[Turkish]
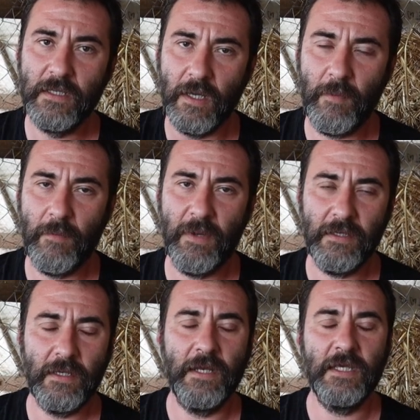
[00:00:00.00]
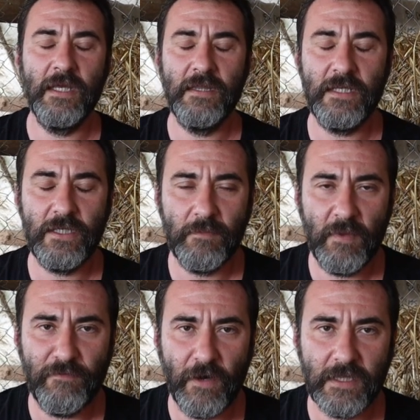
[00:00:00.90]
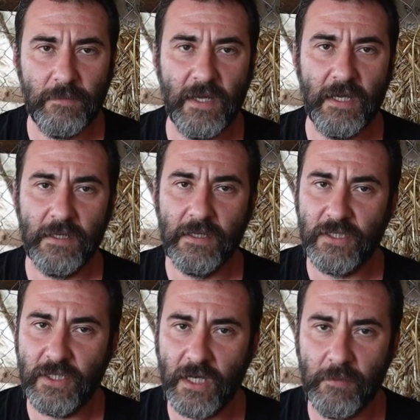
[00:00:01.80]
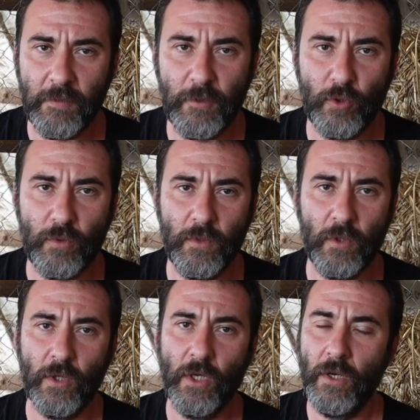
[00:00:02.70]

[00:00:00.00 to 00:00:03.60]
Tamamen hani kendi menfaatime ya da çıkarıma bir durum yok.